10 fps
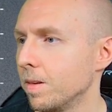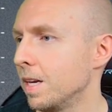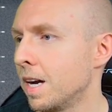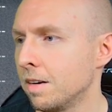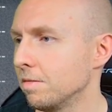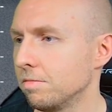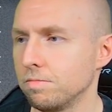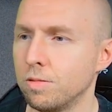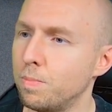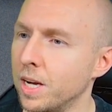Ja,
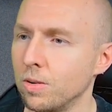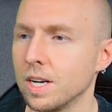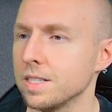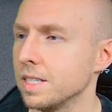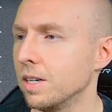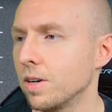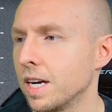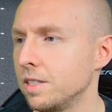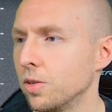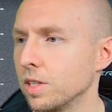Wobei, du kannst sie auch
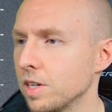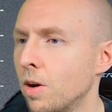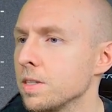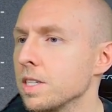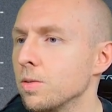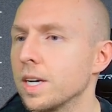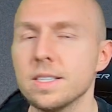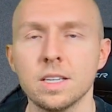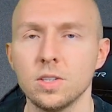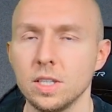rein theoretisch, außer du
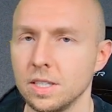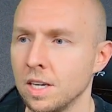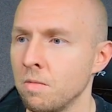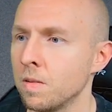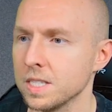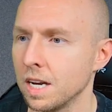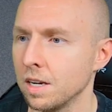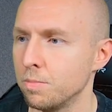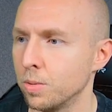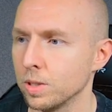kriegst natürlich irgendwie was
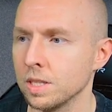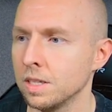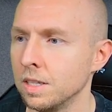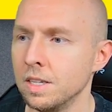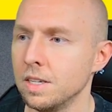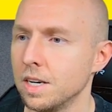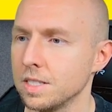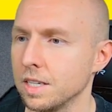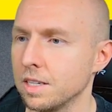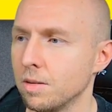angeboten, ne?
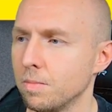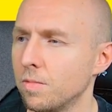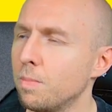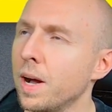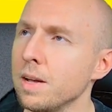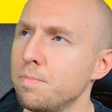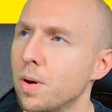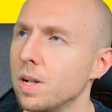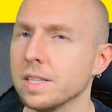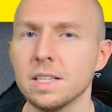Also ich glaube, wobei
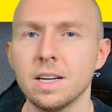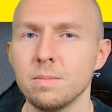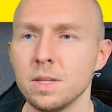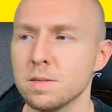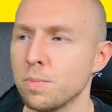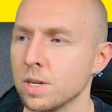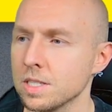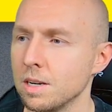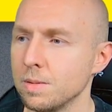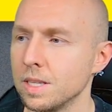Pöltl, da haben die
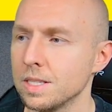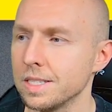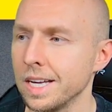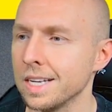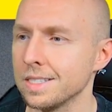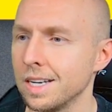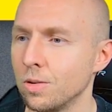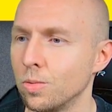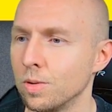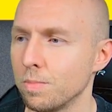Spurs, glaube ich, einen sehr,
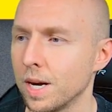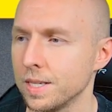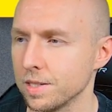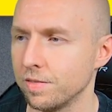sehr hohen Preis